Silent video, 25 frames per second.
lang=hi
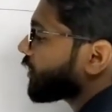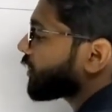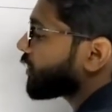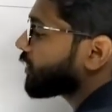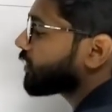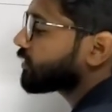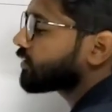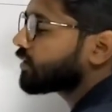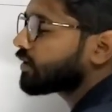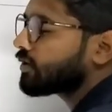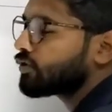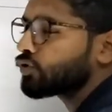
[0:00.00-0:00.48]

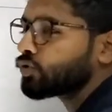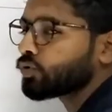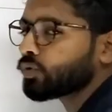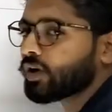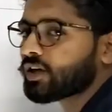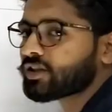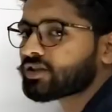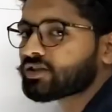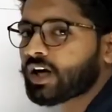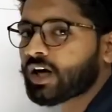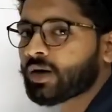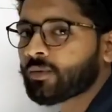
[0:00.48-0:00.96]
आर्टिकल
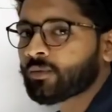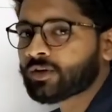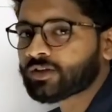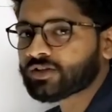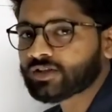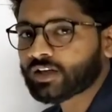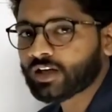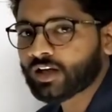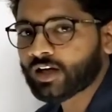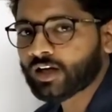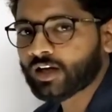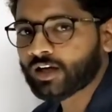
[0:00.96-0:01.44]
तीन
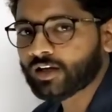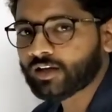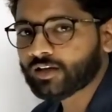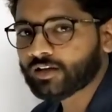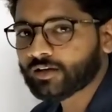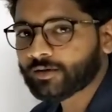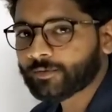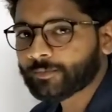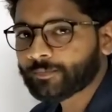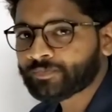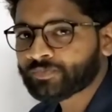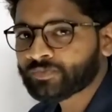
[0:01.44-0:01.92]
चला
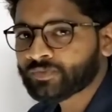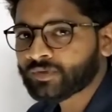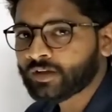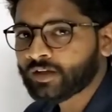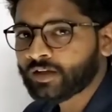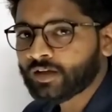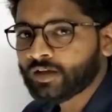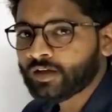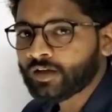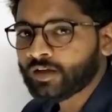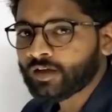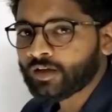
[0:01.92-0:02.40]
आएगा
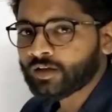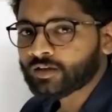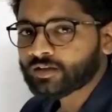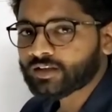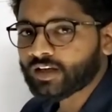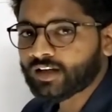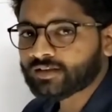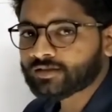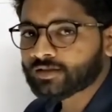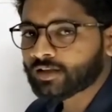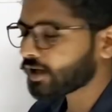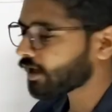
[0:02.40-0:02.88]

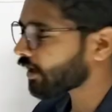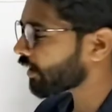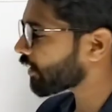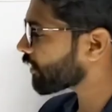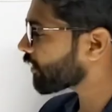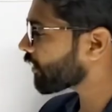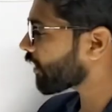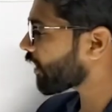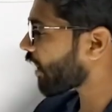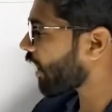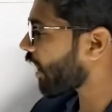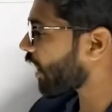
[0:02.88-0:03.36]
क्या चला
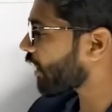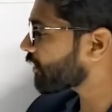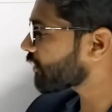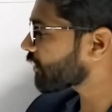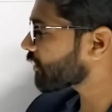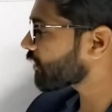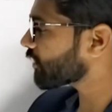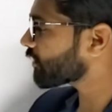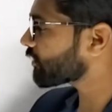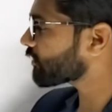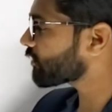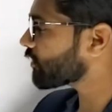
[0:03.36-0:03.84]
आएगा
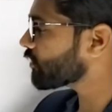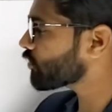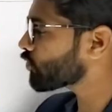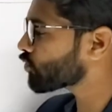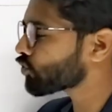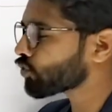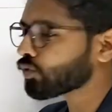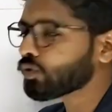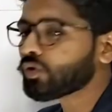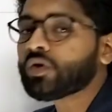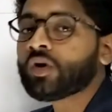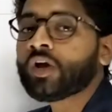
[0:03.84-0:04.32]
आर्टिकल तीन
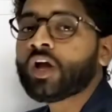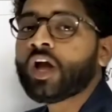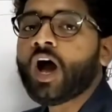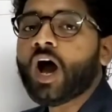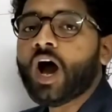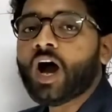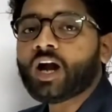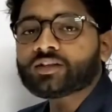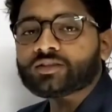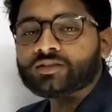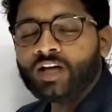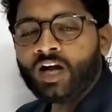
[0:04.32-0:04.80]
सौ
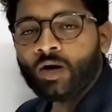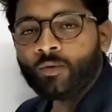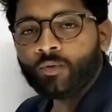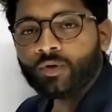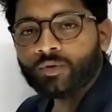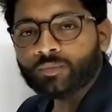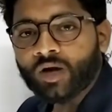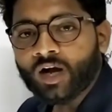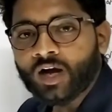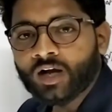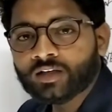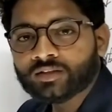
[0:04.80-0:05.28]

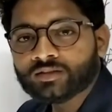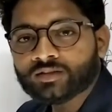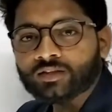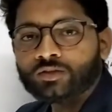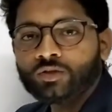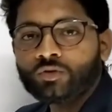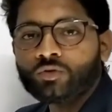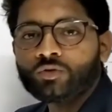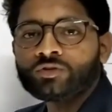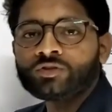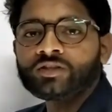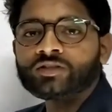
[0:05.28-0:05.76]
अट्ठावन भागता
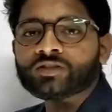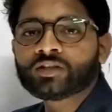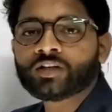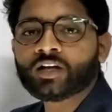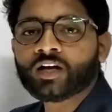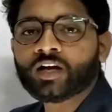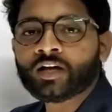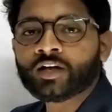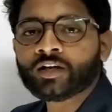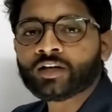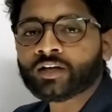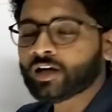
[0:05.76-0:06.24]
दौड़ता
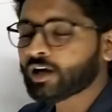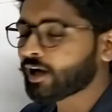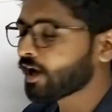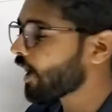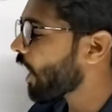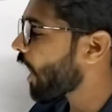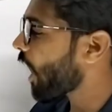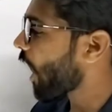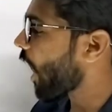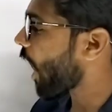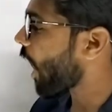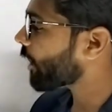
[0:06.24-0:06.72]
चला आएगा
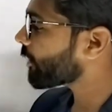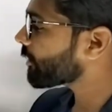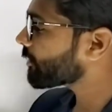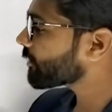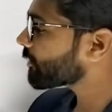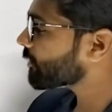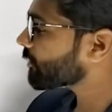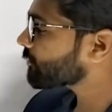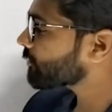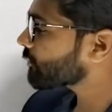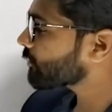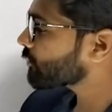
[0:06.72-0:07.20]

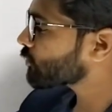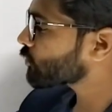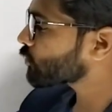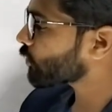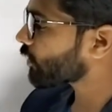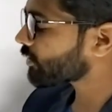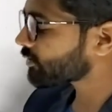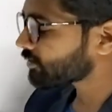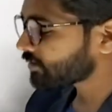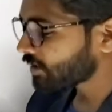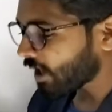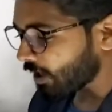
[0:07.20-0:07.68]
आर्टिकल तीन सौ
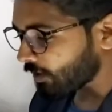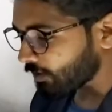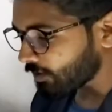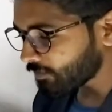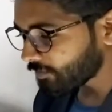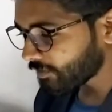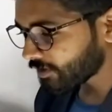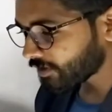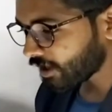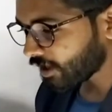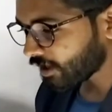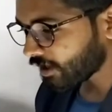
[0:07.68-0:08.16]

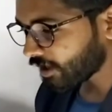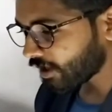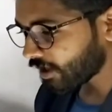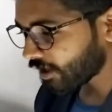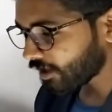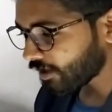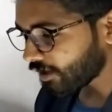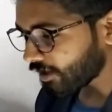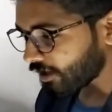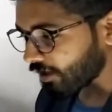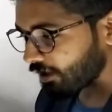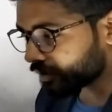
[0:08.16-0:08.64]
अट्ठावन में क्या कहा
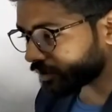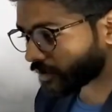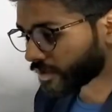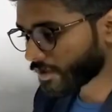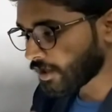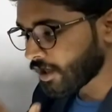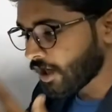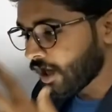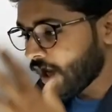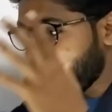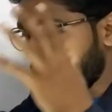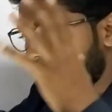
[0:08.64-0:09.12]
गया है
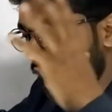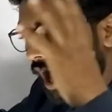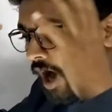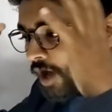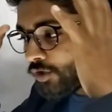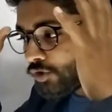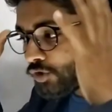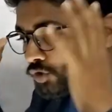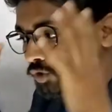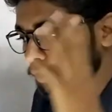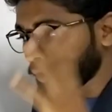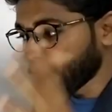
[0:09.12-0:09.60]
कि
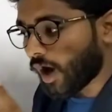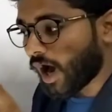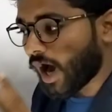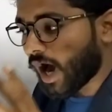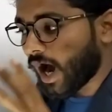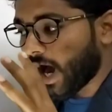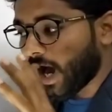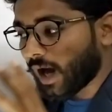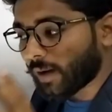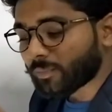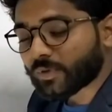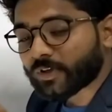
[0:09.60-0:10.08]
जो
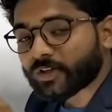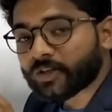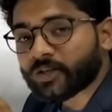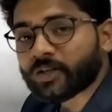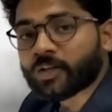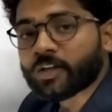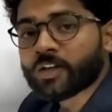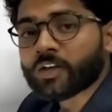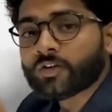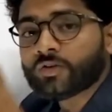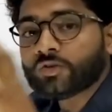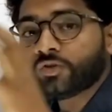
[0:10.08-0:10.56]

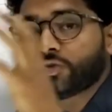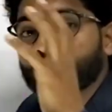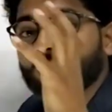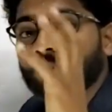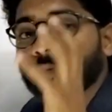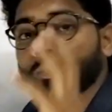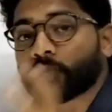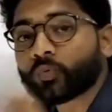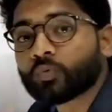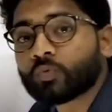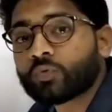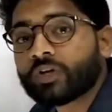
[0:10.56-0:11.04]
आपकी
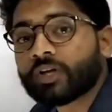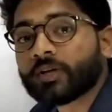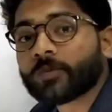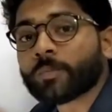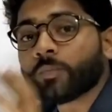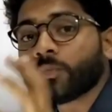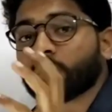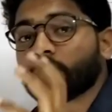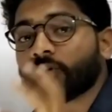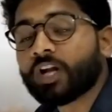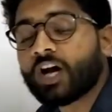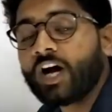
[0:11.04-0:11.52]
जो पूरे
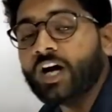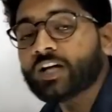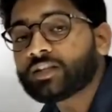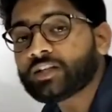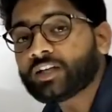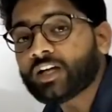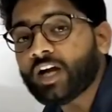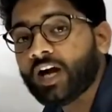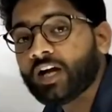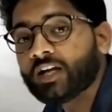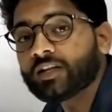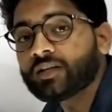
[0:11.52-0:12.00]
मूल
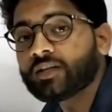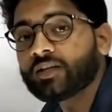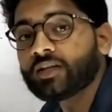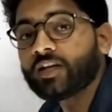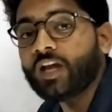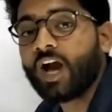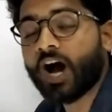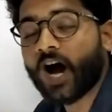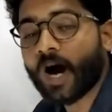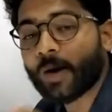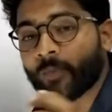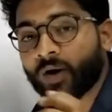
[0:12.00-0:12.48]
अधिकार की
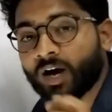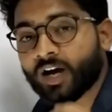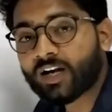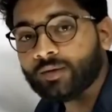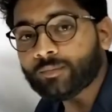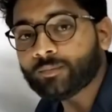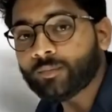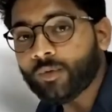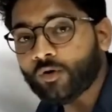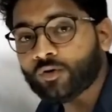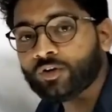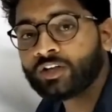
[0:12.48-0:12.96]

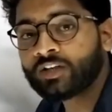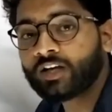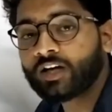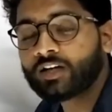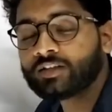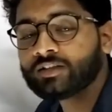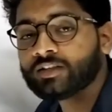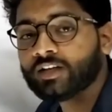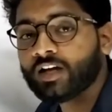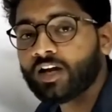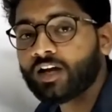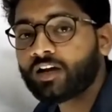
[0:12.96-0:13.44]
हमारा मौलिक
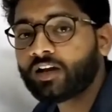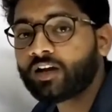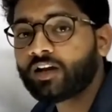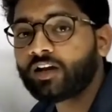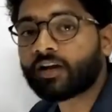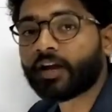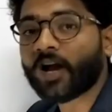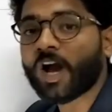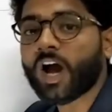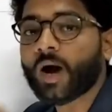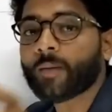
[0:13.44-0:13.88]
अधिकार है